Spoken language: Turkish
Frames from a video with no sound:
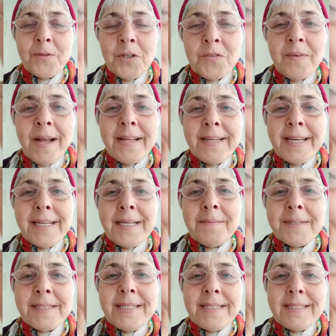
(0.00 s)
Lütfen
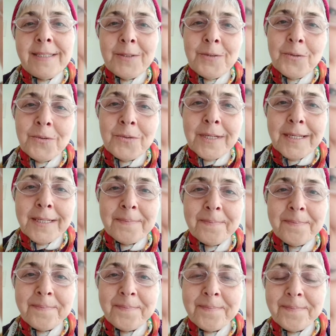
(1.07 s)
iklim krizini durduralım.